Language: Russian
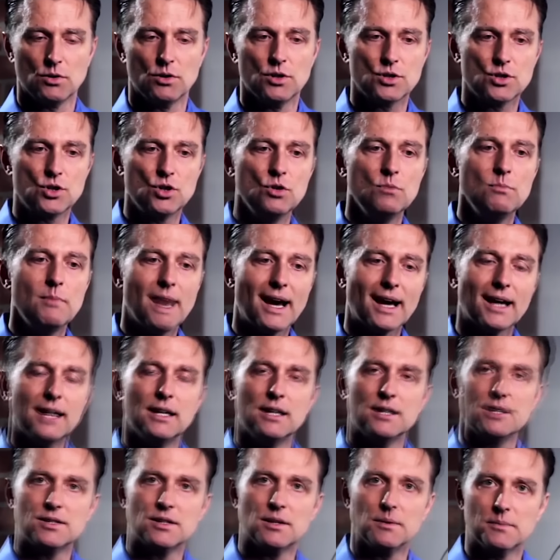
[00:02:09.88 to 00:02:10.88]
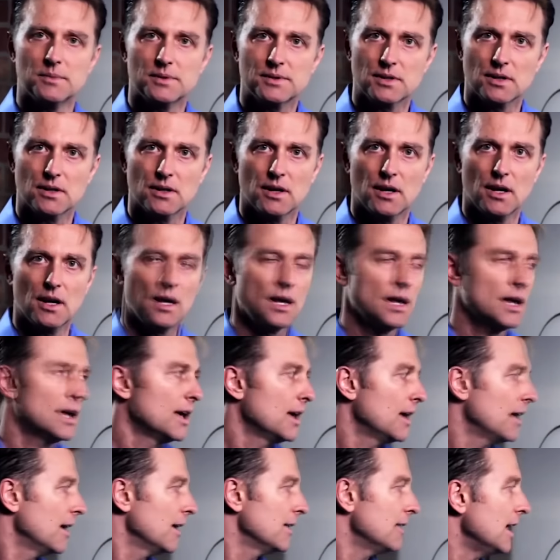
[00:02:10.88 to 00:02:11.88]
Есть два способа, на
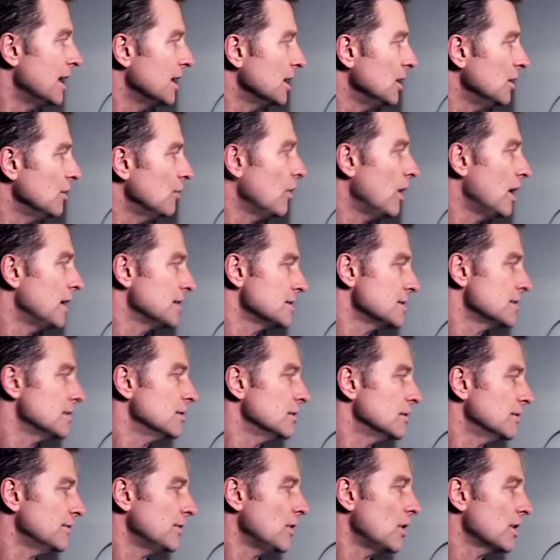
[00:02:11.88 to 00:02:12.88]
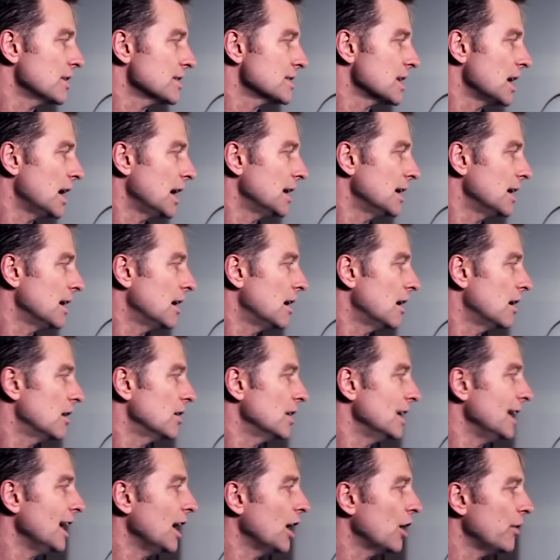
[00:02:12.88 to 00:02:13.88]
которых надо сосредоточиться.
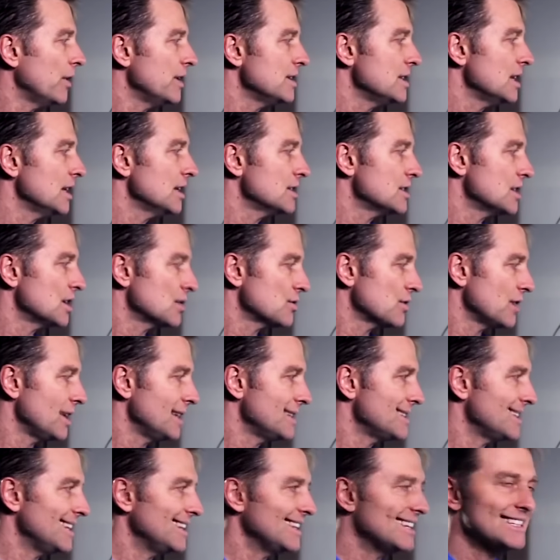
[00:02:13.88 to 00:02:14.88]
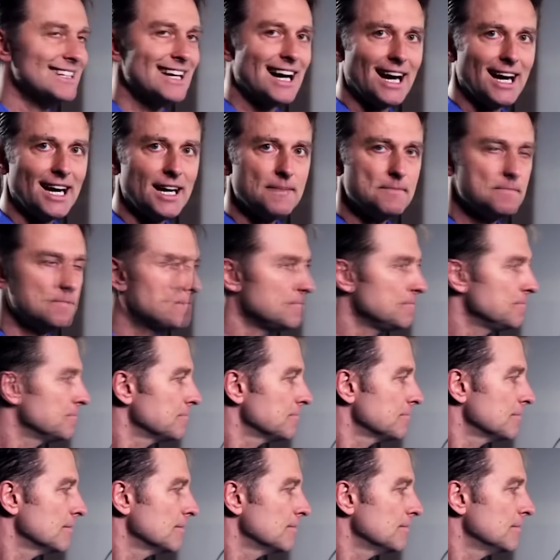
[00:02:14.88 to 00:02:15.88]
Увеличить цитраты в пище
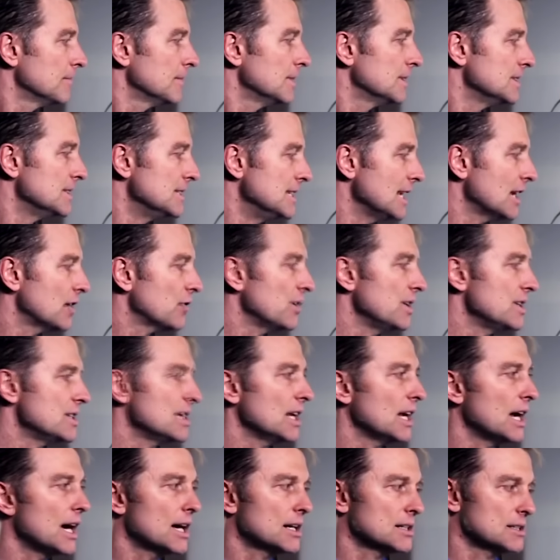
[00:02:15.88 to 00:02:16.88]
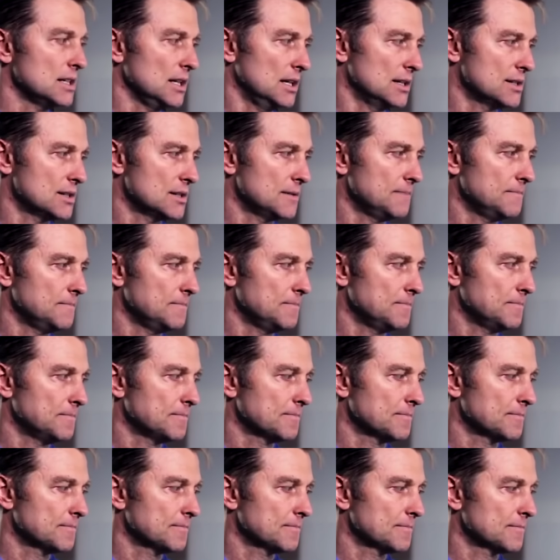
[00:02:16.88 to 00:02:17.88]
и снизить оксалаты.
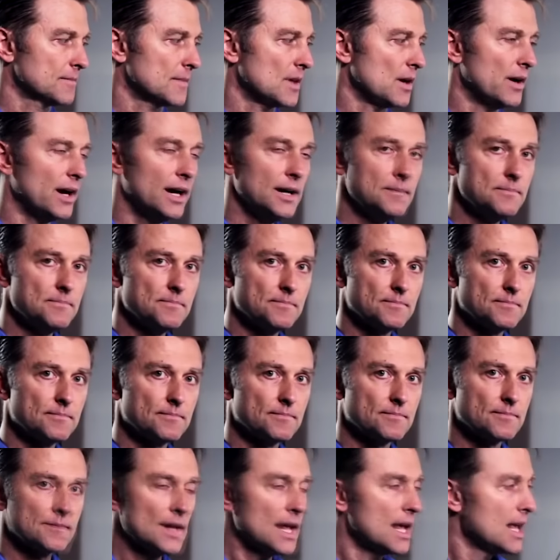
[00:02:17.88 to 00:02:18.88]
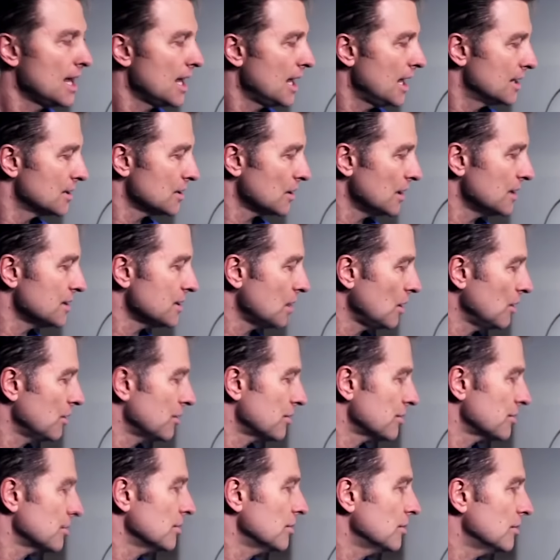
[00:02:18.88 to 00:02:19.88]
Ясно?
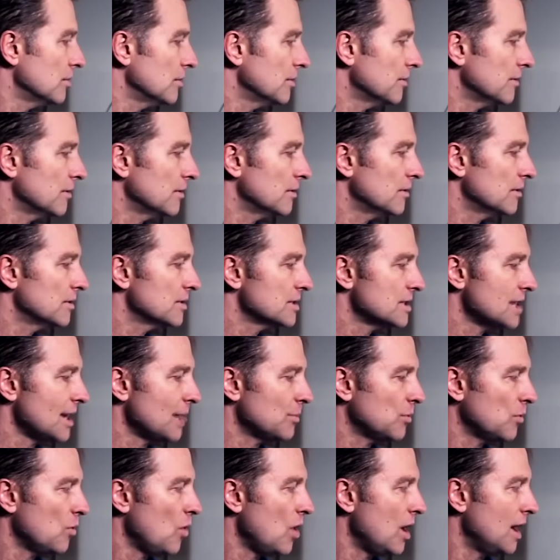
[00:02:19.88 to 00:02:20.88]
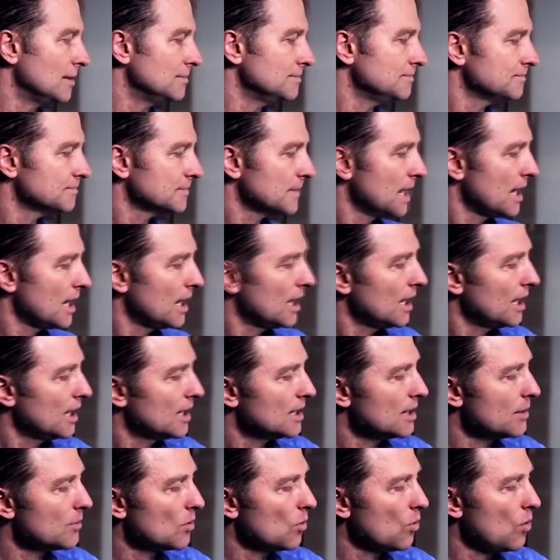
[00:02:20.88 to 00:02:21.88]
Начнем с первого. Пункт первый.
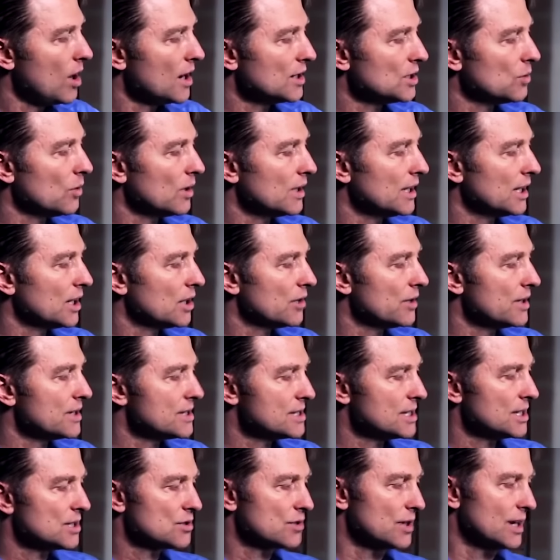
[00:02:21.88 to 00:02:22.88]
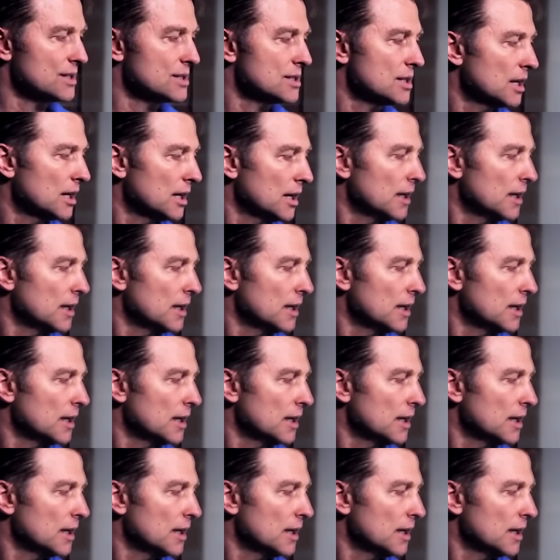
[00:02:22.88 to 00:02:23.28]
Увеличить цитраты.